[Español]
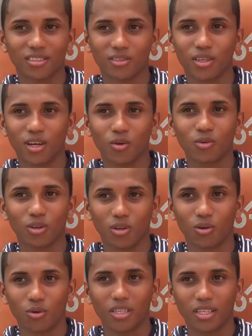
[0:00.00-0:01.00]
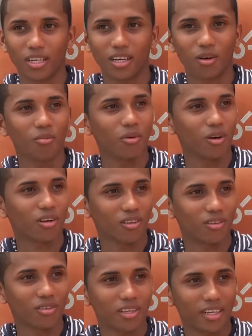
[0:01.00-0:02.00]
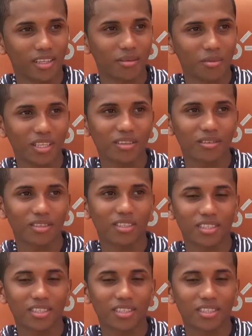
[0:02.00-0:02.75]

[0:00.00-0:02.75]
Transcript: yo era uno de los juveniles con mejor rendimiento